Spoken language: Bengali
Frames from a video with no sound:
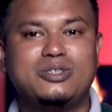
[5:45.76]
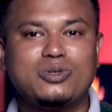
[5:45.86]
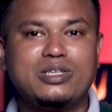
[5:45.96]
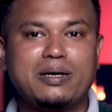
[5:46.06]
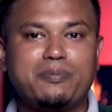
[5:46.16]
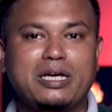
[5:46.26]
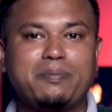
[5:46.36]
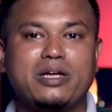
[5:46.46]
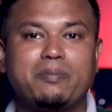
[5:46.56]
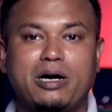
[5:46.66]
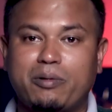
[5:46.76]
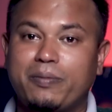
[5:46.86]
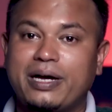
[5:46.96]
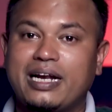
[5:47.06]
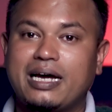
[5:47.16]
যদি আপনি আপনার বাবা
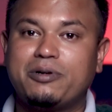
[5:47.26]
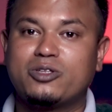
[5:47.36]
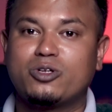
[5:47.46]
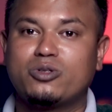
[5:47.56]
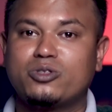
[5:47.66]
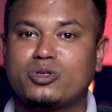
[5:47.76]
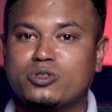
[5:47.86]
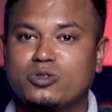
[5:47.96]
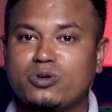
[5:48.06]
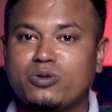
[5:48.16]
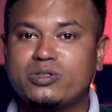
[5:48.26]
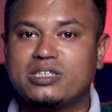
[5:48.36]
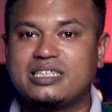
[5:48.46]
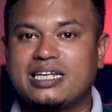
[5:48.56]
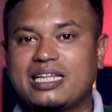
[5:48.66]
মায়ের নামের তথ্য সংশোধন করতে
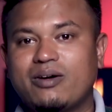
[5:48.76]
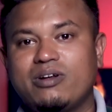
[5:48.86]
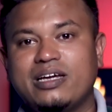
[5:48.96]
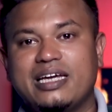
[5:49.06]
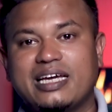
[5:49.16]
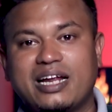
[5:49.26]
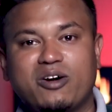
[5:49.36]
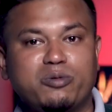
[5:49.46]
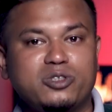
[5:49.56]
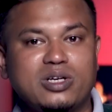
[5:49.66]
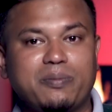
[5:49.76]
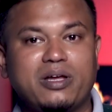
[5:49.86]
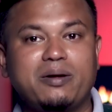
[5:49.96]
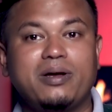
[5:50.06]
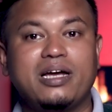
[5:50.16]
চান তাহলে এখানে অবশ্যই
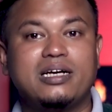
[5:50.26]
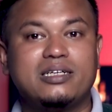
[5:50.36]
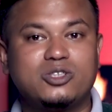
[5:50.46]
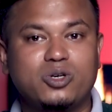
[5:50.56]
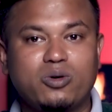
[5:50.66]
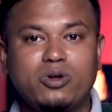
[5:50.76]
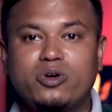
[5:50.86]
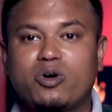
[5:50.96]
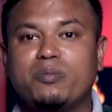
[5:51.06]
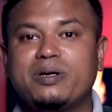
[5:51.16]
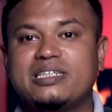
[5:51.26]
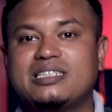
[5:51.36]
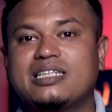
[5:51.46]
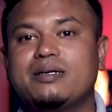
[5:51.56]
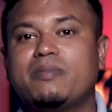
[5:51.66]
আপনার সকল ডকুমেন্টের
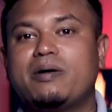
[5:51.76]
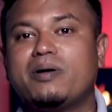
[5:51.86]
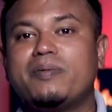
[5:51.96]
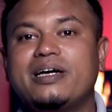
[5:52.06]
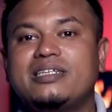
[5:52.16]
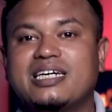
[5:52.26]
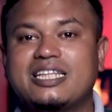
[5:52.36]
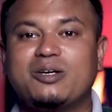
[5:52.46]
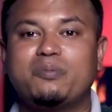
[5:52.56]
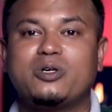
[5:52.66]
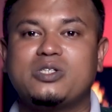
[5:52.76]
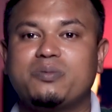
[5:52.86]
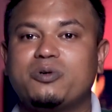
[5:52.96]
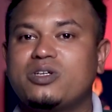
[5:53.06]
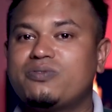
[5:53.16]
সাথে বাবা মায়ের জাতীয়
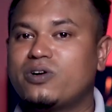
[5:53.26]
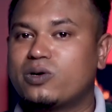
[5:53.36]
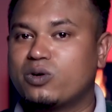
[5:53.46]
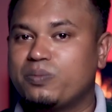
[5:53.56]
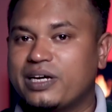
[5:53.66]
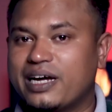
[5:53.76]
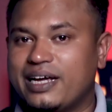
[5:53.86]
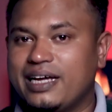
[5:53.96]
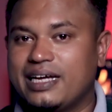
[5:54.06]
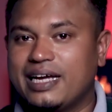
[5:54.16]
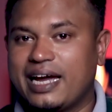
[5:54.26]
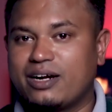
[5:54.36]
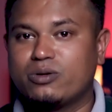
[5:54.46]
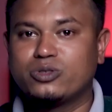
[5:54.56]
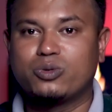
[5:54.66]
পরিচয়পত্রের ফটোকপি এখানে
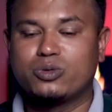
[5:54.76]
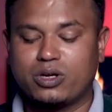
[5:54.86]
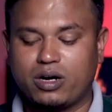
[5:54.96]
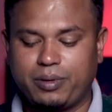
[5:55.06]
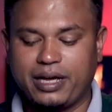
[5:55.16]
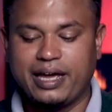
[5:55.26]
এনক্লোজ করতে হবে